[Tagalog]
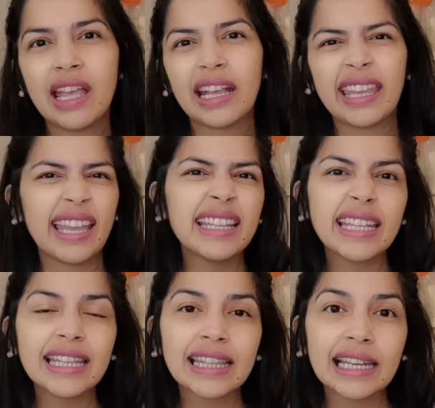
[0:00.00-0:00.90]
Kaya hindi
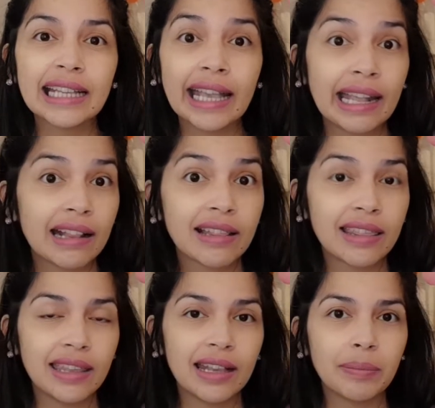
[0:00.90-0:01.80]
rin talaga
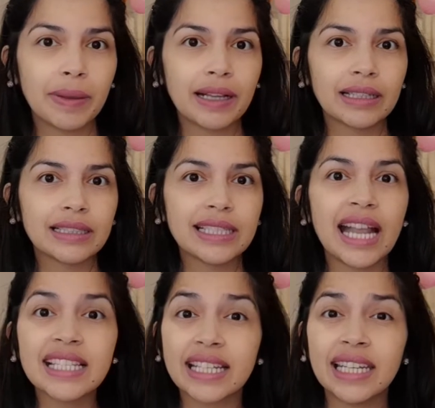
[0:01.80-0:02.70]
healthy kapag
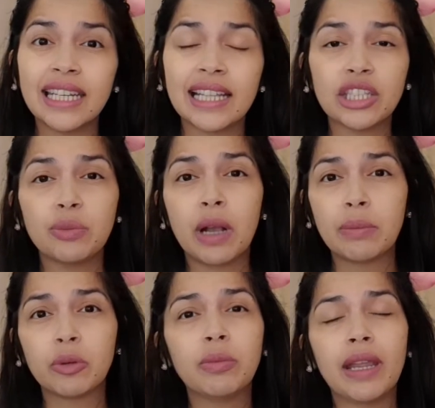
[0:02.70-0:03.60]
sinasarili natin yung
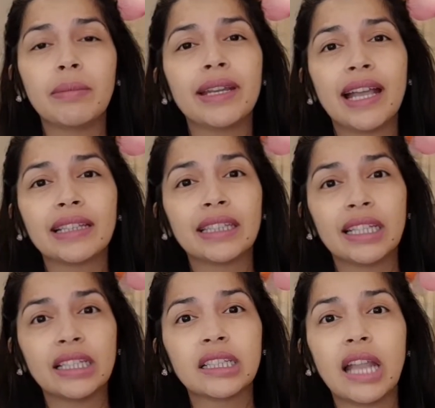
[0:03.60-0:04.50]
mga problema
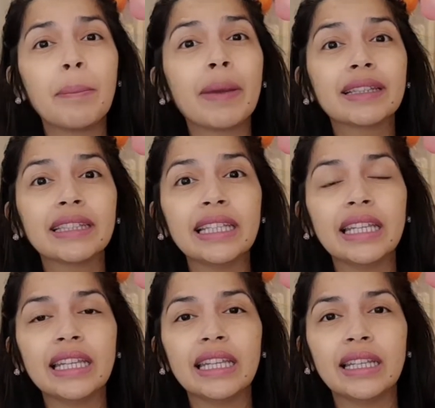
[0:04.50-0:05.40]
natin. Dapat
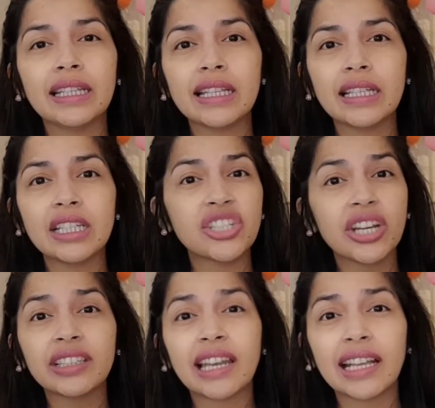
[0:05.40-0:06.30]
i-
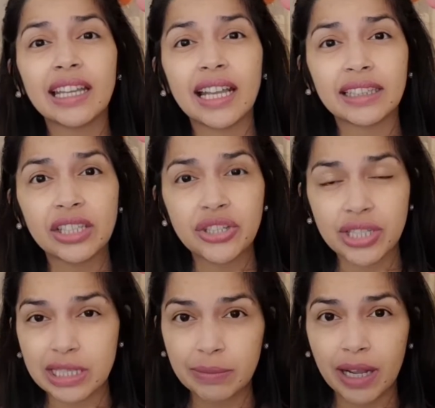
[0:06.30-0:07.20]
i-share talaga natin
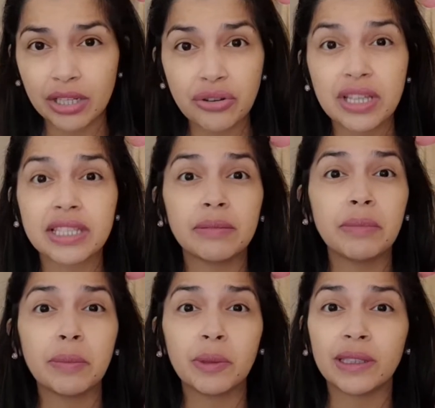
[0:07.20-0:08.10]
siya sa mga trusted
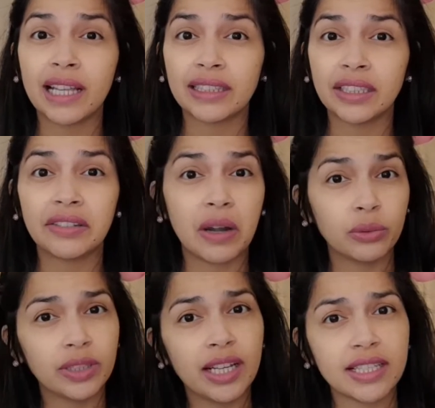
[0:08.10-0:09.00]
people natin
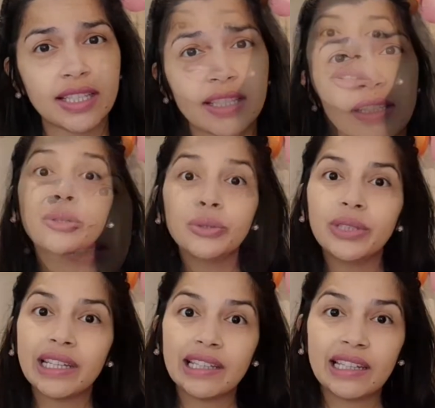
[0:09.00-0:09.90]
around us. Doon ko
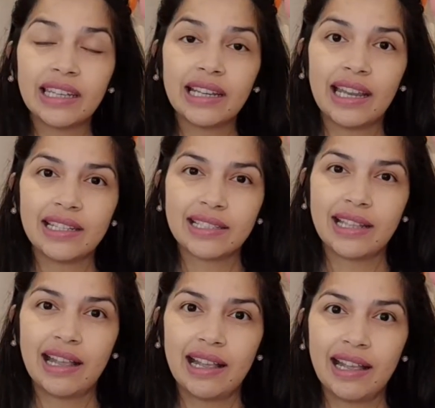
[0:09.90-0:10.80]
na rin na-realize
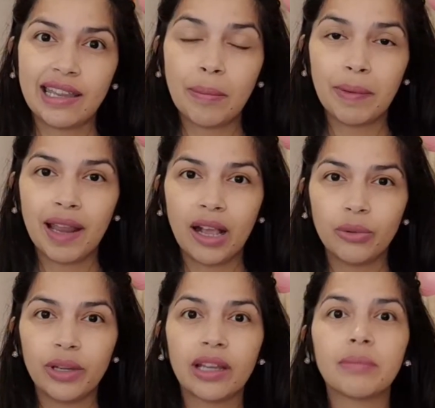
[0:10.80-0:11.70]
na kaya pala ako
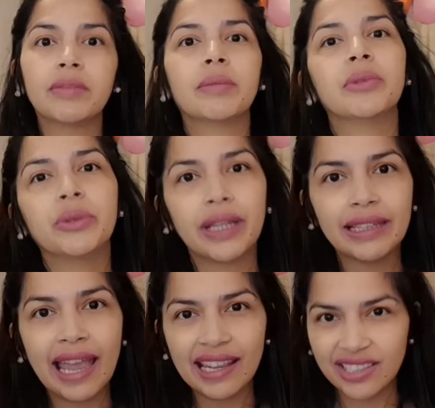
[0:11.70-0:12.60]
nakaramdam noon ay
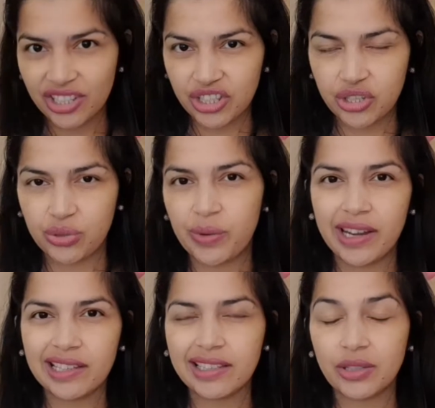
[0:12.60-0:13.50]
dahil sa
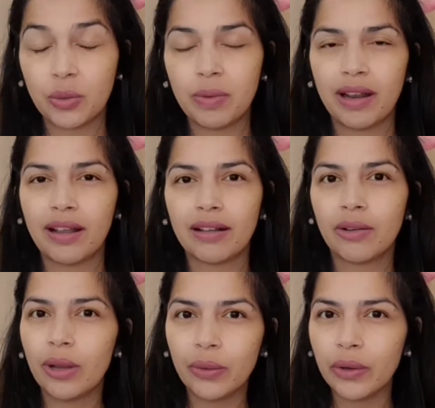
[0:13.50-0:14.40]
stress. Sobrang
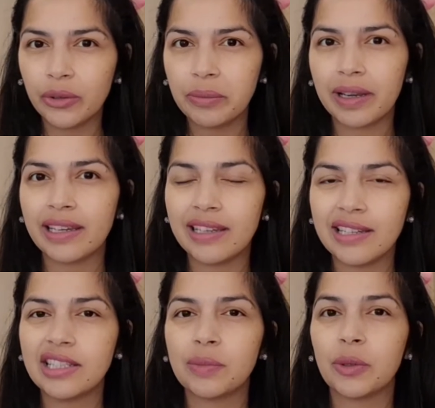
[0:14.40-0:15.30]
kung ano-ano yung mga
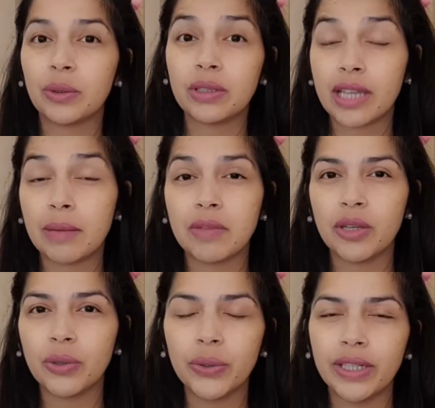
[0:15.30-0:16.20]
iniisip ko nung time na
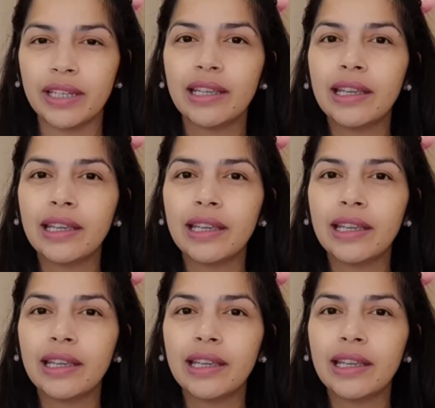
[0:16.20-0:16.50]
yon.